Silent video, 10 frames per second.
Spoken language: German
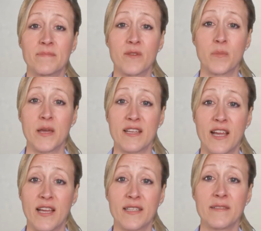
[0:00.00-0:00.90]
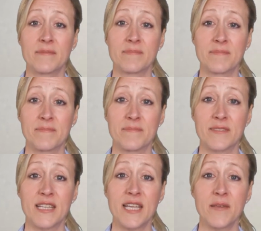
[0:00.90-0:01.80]
Nummer 3.
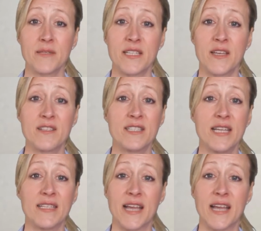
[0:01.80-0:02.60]
Die Airbag-Leuchte in